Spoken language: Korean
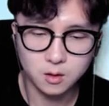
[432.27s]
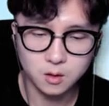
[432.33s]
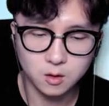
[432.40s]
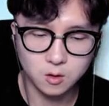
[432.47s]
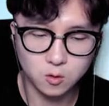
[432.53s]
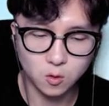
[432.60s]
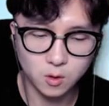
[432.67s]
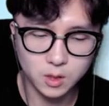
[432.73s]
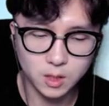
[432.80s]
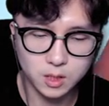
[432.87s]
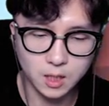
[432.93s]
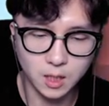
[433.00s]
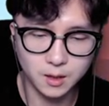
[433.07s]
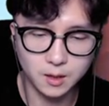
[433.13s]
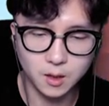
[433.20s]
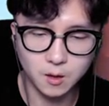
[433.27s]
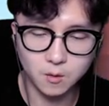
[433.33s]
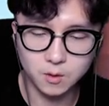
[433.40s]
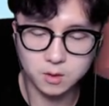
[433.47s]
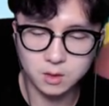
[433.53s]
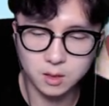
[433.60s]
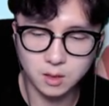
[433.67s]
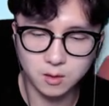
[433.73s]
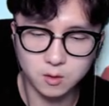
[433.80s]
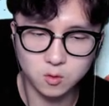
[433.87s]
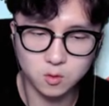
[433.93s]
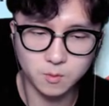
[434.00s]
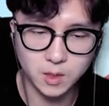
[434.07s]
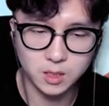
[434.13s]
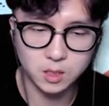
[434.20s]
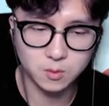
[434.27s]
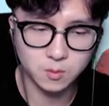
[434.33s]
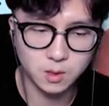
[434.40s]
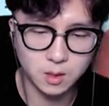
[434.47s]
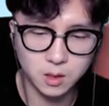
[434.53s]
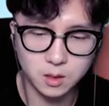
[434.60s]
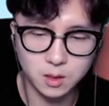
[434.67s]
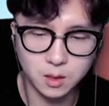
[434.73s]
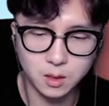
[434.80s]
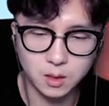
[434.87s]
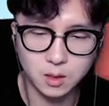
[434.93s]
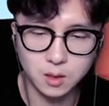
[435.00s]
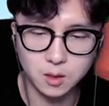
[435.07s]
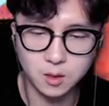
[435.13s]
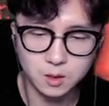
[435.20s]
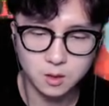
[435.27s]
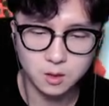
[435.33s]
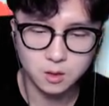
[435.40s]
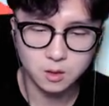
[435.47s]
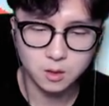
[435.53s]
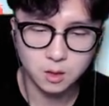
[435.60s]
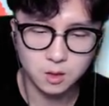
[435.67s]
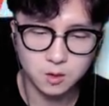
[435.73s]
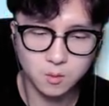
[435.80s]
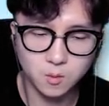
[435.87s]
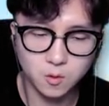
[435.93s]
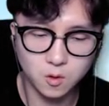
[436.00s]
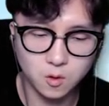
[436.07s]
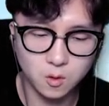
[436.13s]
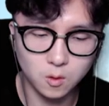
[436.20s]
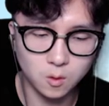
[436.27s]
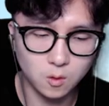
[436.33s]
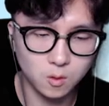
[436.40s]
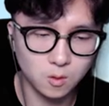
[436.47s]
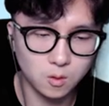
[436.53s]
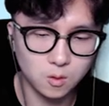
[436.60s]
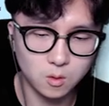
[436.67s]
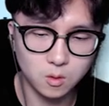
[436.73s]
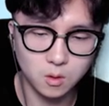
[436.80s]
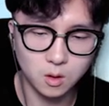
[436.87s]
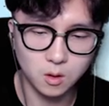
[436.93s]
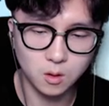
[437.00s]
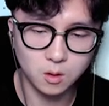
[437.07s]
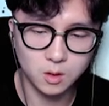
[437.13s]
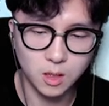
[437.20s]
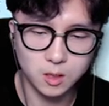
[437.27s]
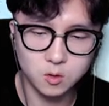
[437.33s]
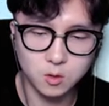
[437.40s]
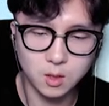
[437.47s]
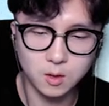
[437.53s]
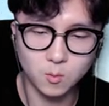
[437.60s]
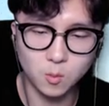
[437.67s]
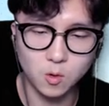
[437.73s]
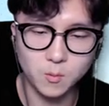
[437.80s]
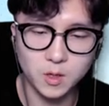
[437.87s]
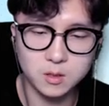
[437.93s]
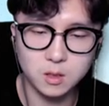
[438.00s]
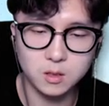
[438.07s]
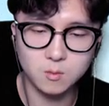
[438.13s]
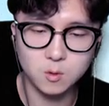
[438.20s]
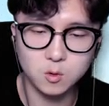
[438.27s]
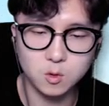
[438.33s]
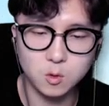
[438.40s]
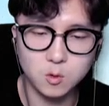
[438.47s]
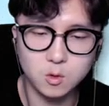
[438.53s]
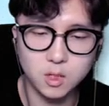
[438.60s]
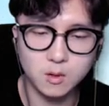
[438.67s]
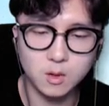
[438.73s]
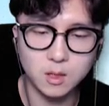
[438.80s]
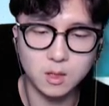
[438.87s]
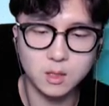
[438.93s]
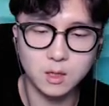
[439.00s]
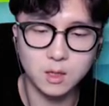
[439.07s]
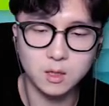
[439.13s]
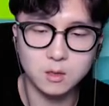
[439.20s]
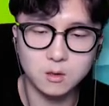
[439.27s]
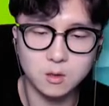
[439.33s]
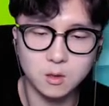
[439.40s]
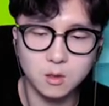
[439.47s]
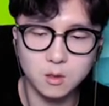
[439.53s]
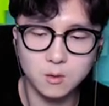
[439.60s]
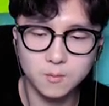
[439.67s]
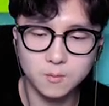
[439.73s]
이거 로켓이 안 나오고 있는 상황이 조금 아쉽긴 한데 그래도 뭐 어느 한쪽에 몰빵돼 있으면 좋은 상황이긴 하죠